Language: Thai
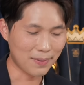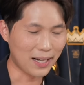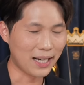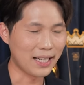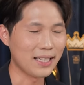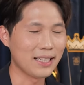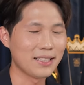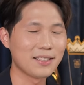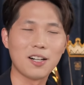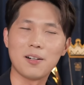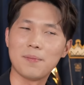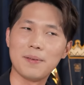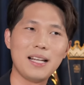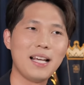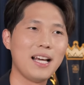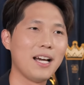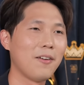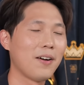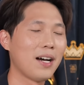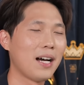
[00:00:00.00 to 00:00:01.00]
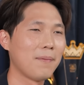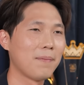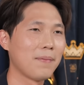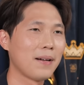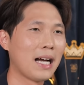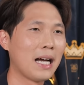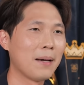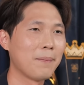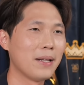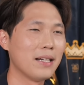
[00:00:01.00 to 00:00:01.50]
งใหม่อีกต่อไปแล้วครับ
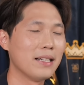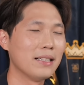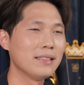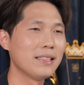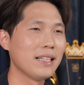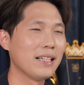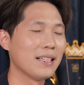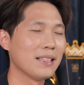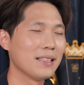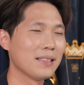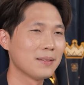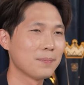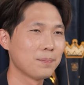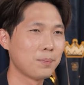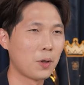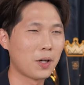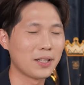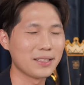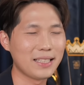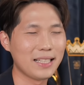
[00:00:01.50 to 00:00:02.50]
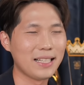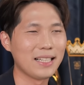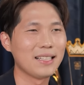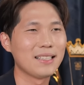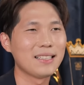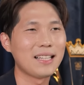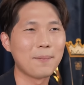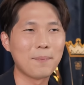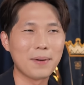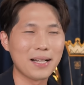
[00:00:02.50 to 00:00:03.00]
กลายเป็นสิ่งปกติ
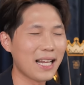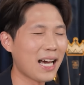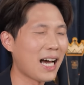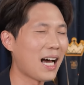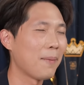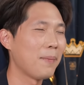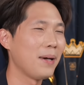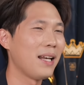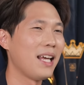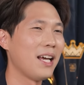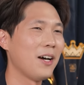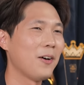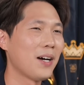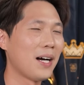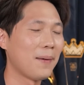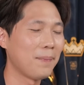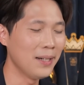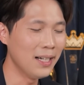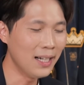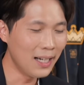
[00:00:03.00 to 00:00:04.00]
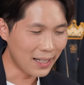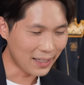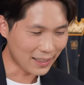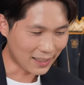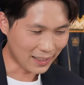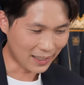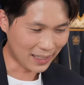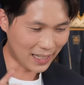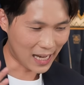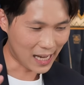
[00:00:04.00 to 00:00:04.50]
ธรรมดาไปแล้วครับ
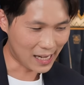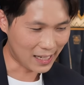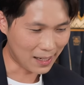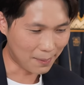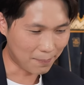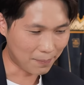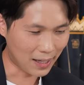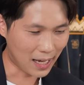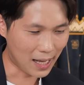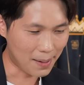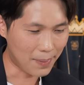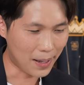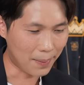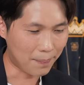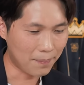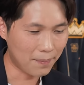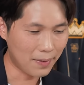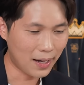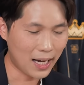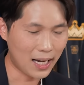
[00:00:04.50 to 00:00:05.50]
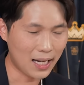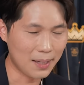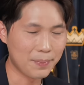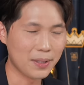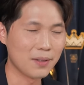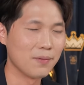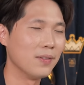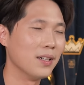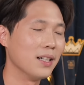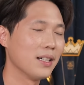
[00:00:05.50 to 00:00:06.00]
คือการทำงานแบบ
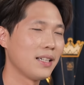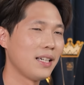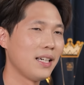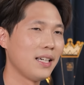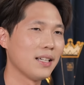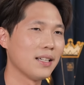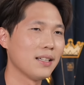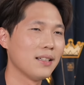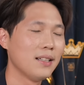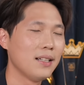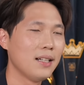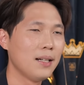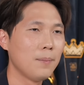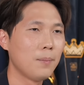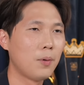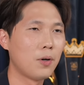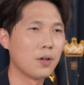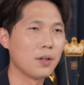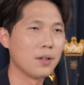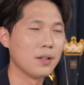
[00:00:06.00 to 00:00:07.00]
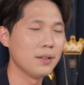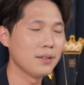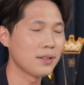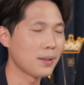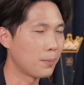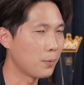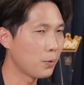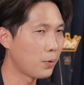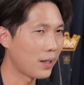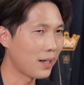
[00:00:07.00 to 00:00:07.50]
hybrid working ผล
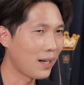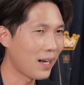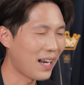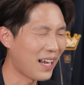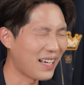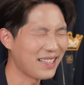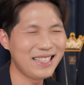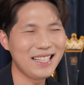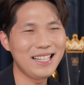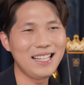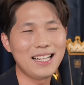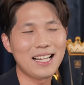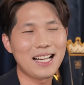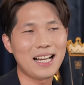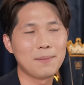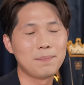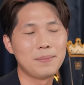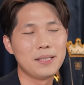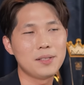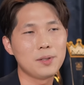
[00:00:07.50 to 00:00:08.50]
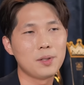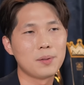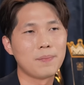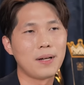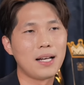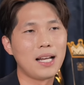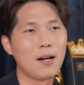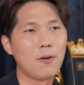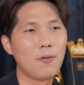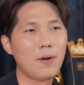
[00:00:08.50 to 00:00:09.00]
สำรวจหลายๆที่นะครับพิสูจน์
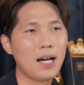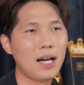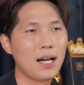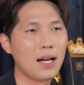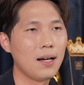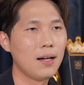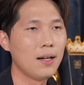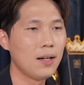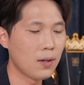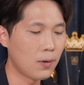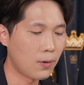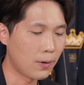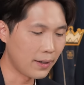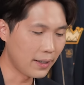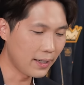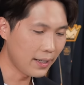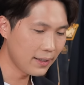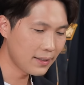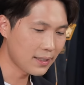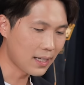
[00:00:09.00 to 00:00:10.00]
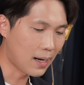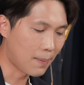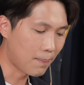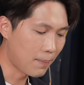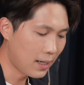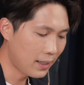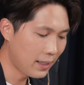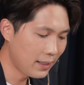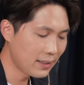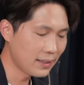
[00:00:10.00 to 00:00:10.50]
มาแล้วว่าคนที่สา
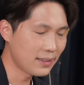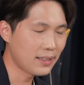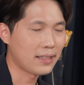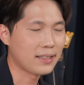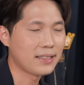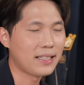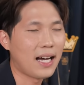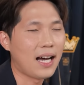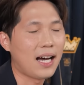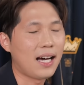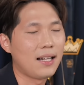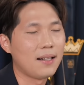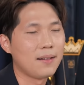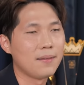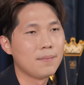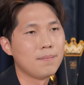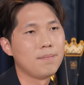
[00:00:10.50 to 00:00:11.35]
มารถที่จะจัดการ